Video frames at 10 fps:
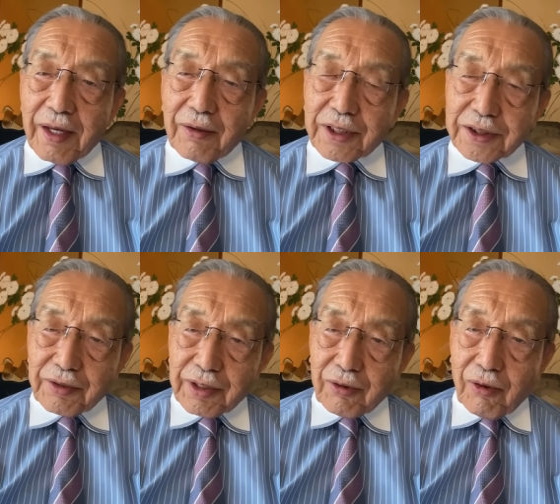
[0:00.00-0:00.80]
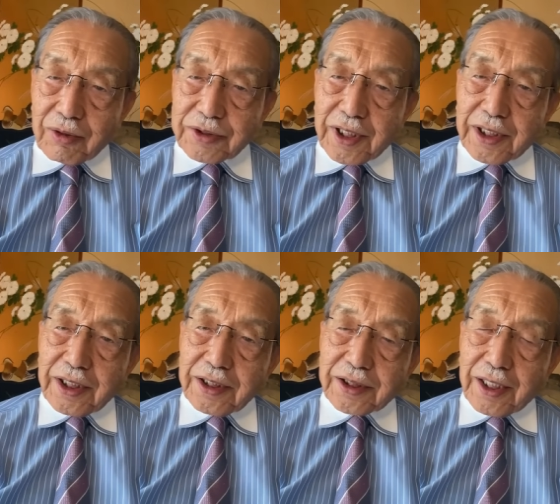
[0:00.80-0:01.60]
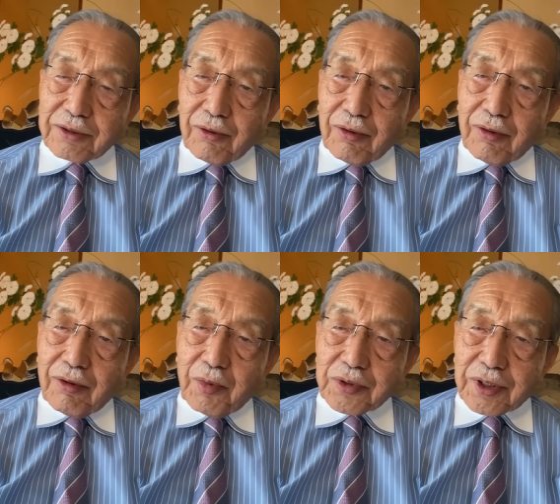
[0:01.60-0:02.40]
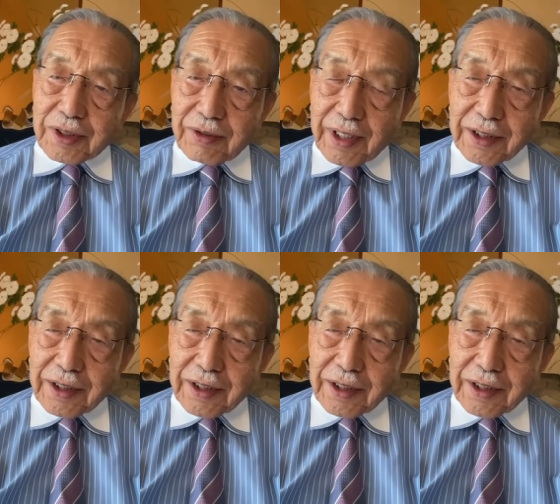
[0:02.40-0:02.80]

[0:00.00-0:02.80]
私は今日指摘したいと思っているわ